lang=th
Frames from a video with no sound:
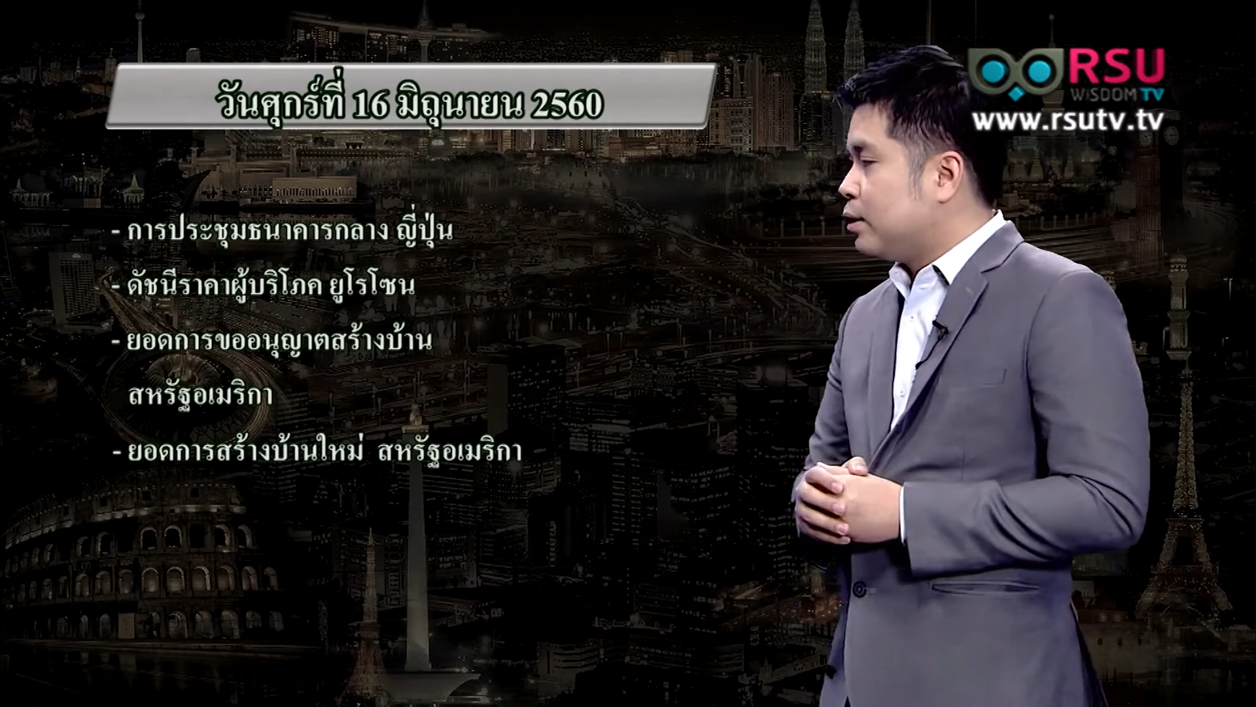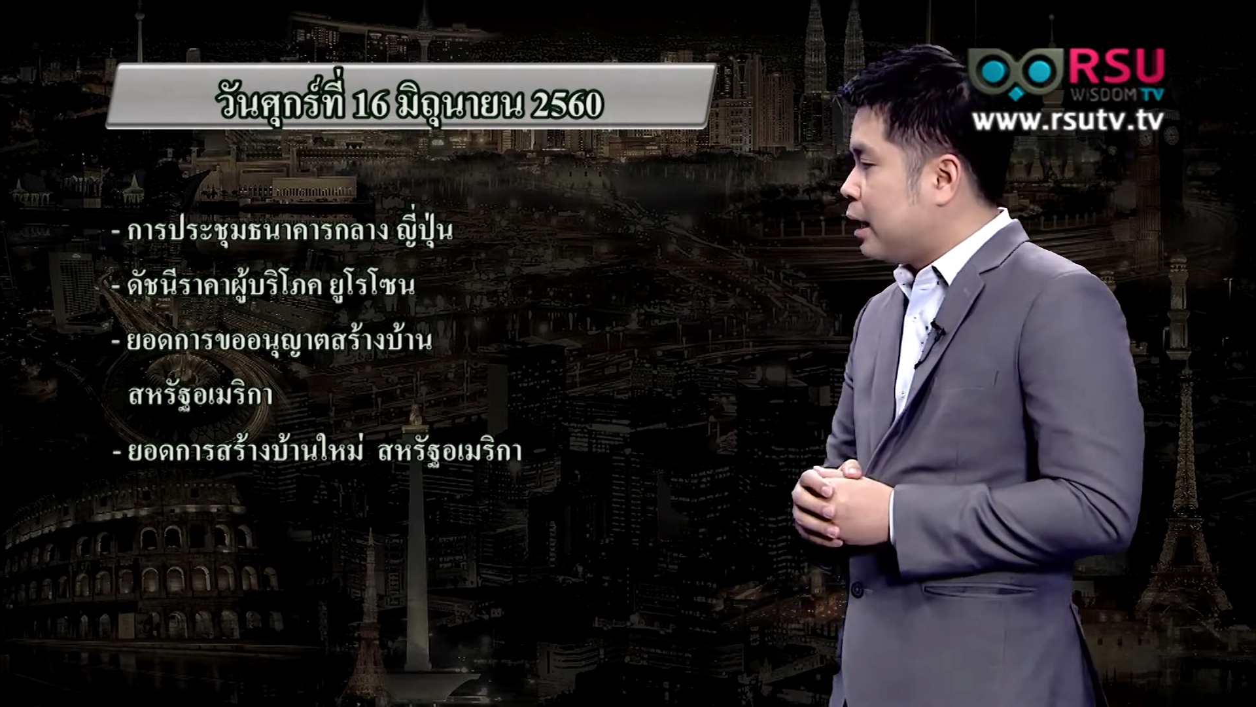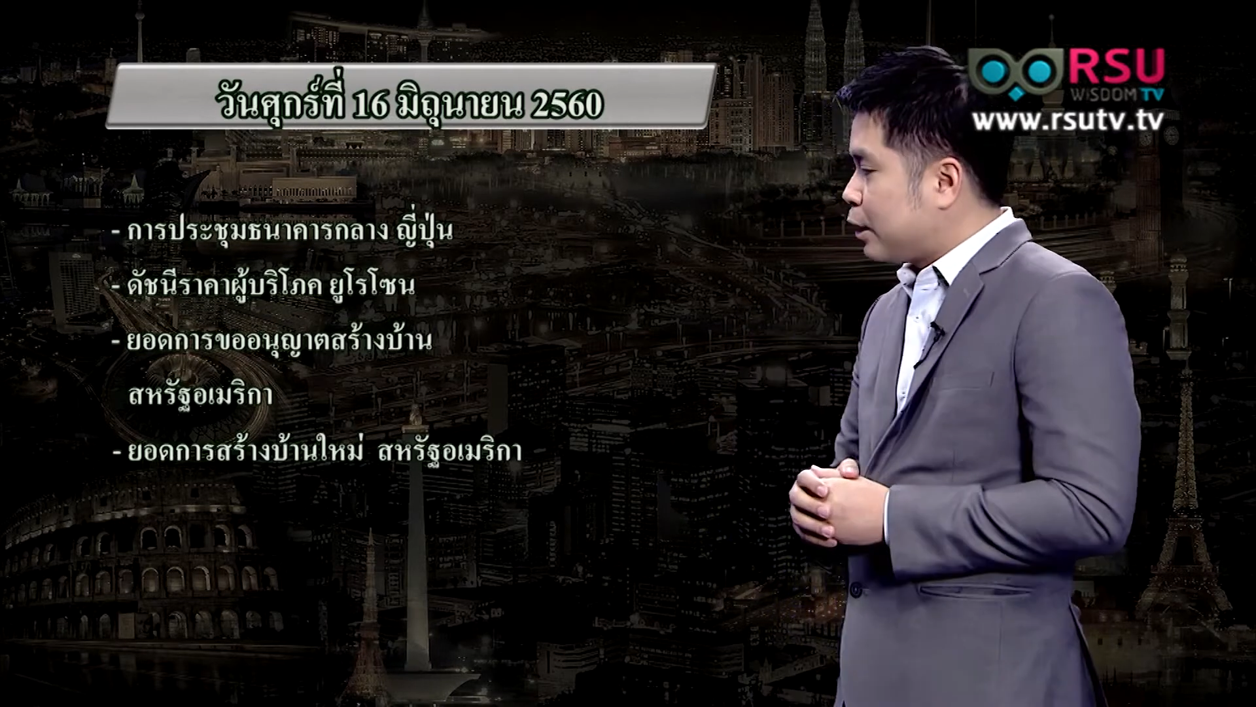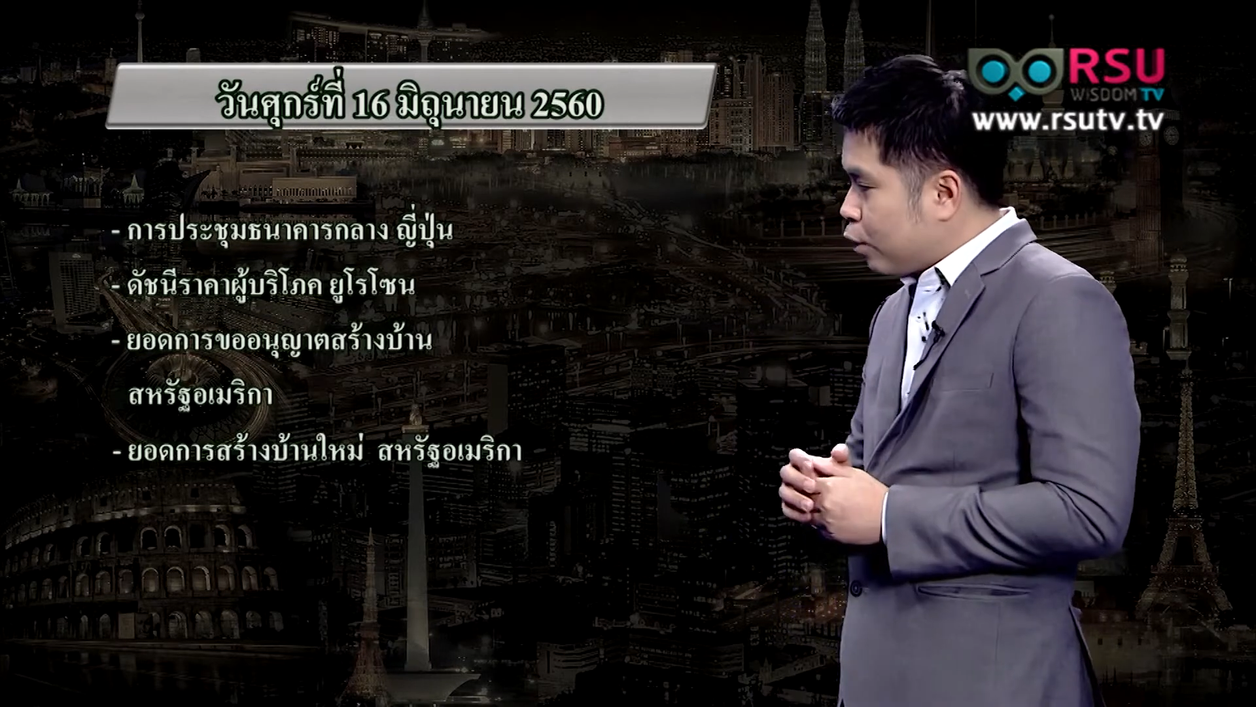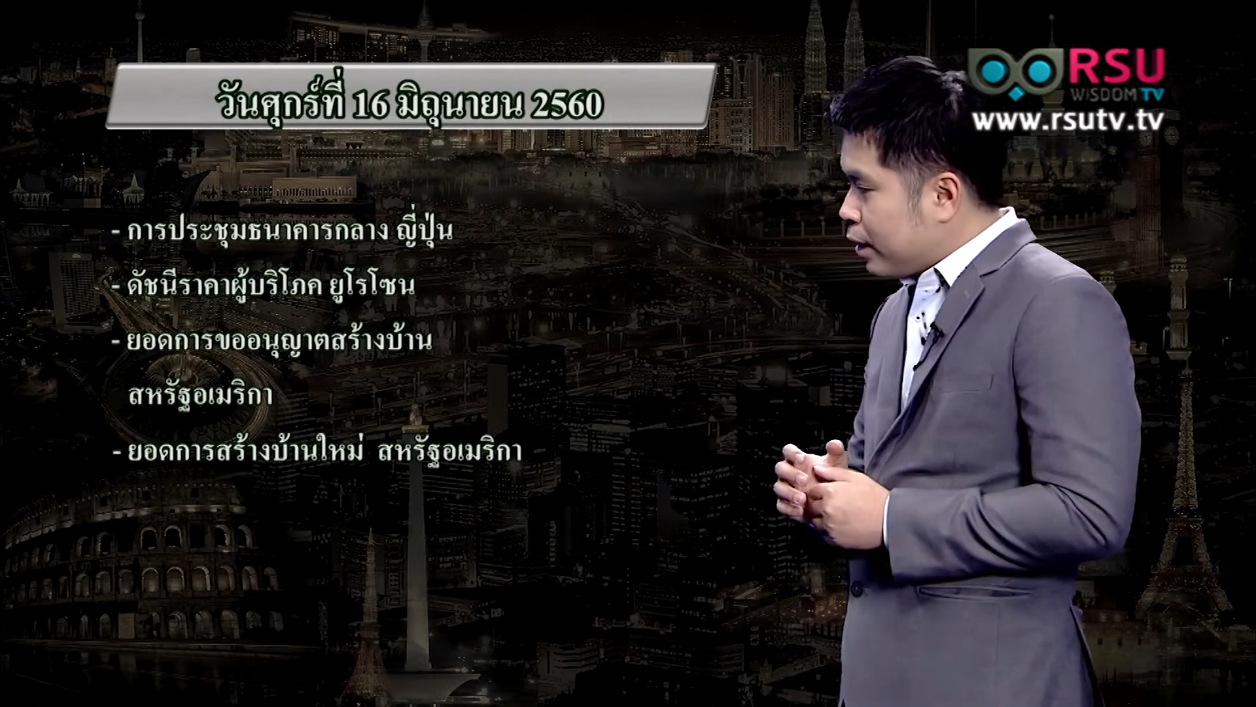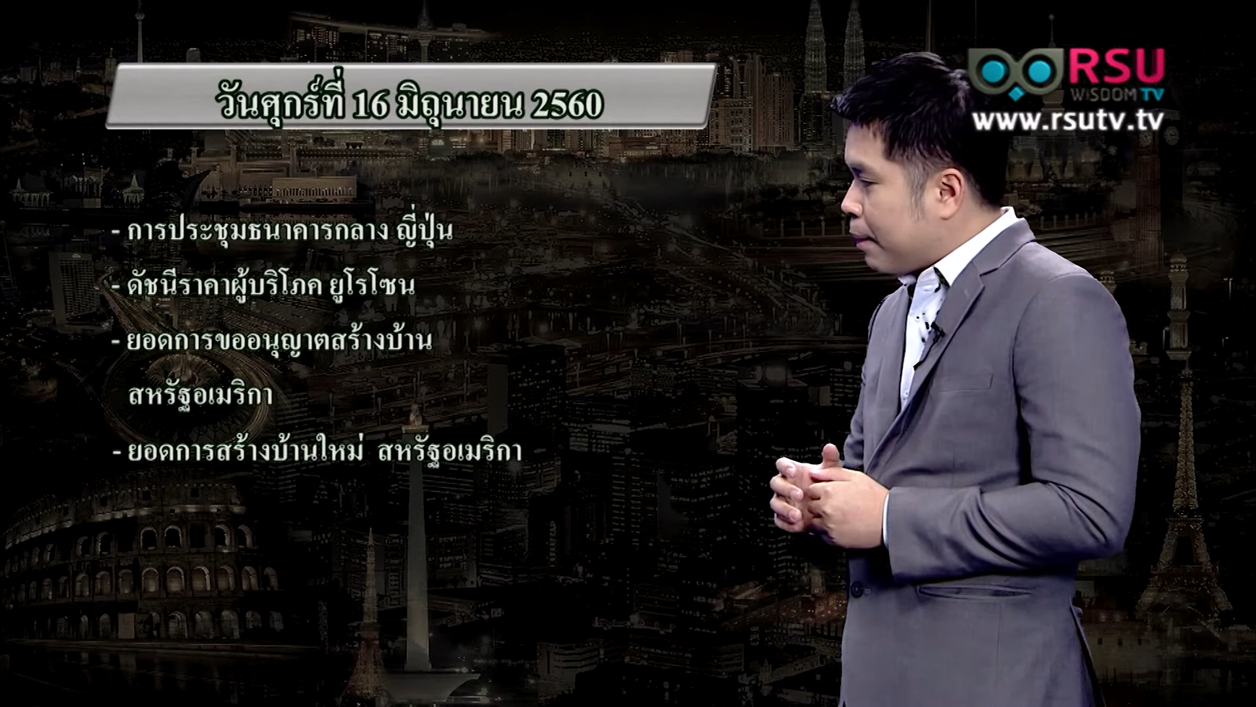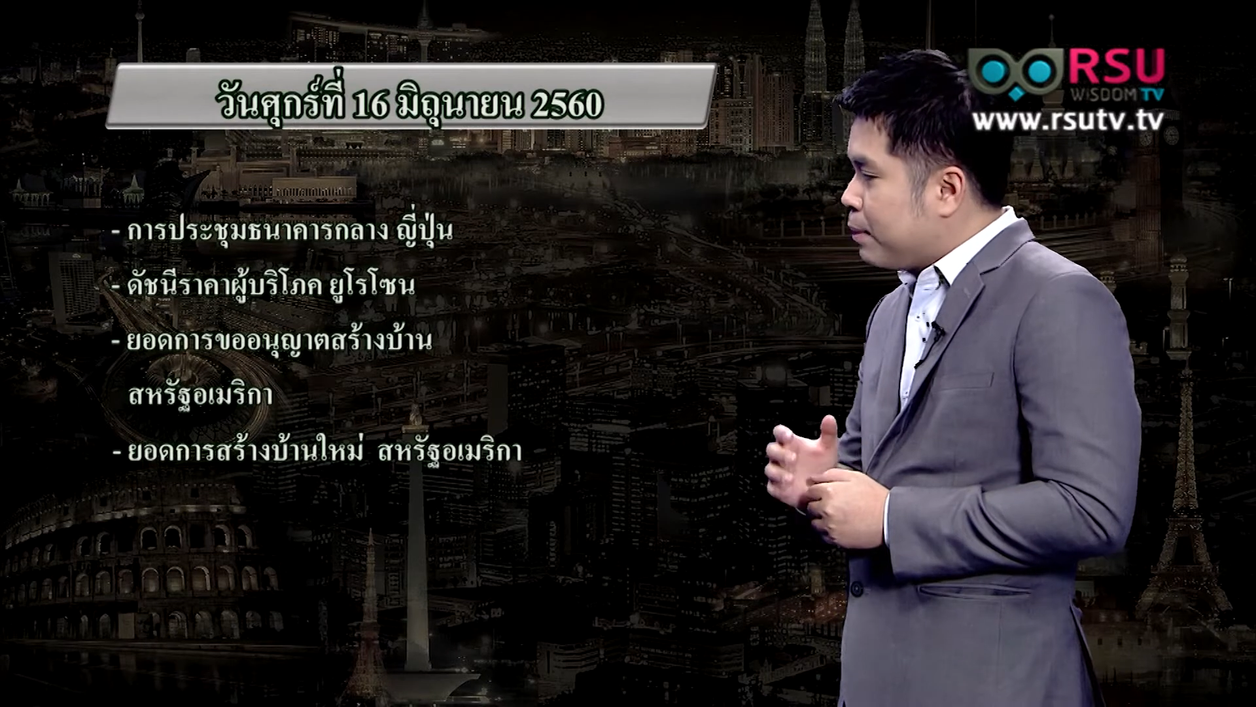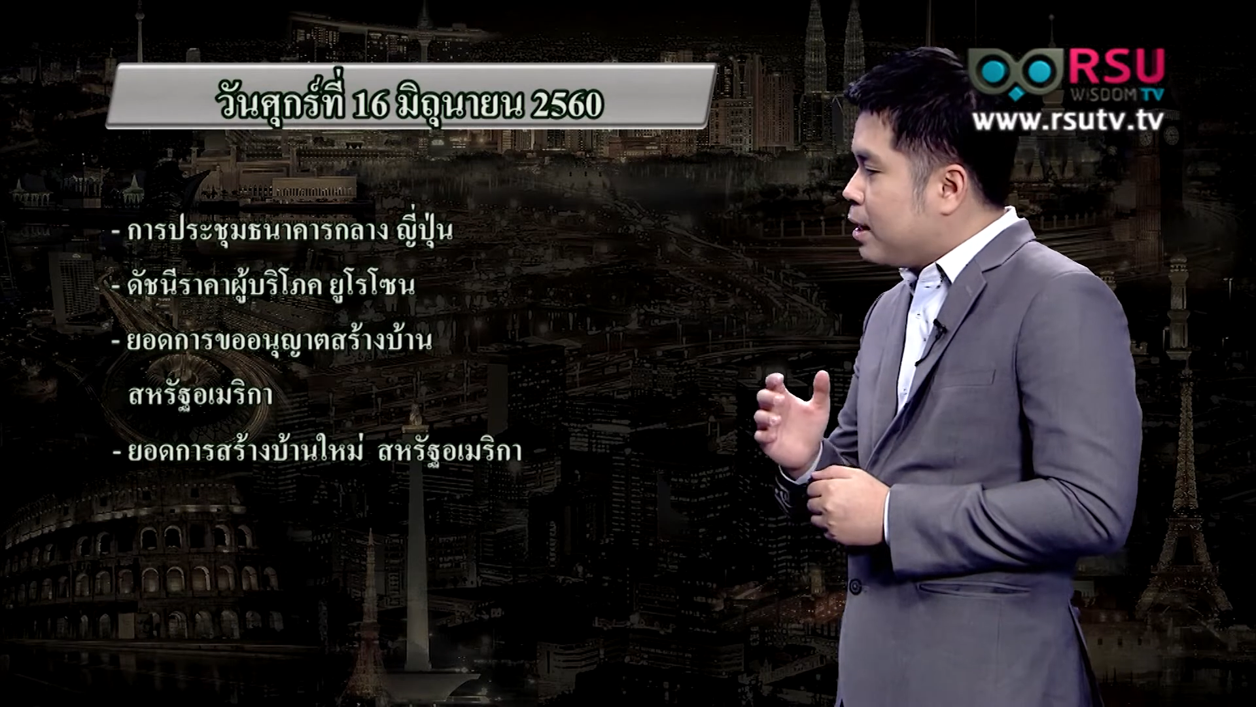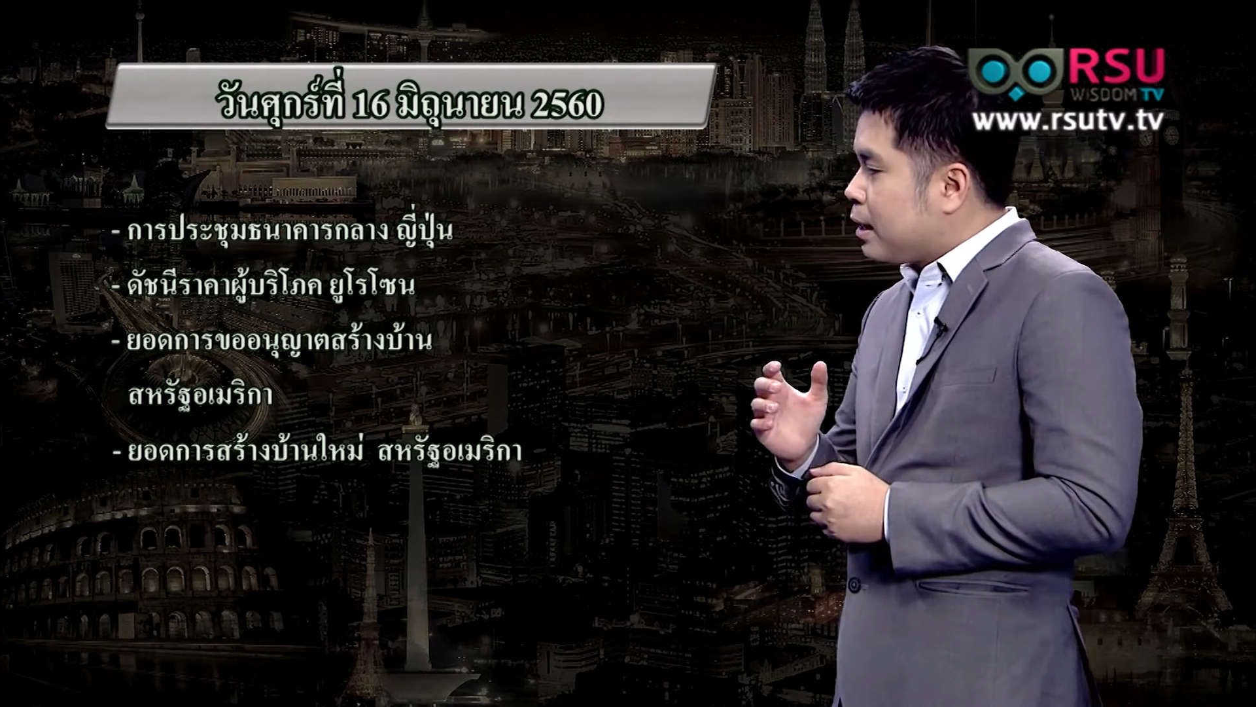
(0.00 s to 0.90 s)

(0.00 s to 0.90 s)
นะโทษนะครับ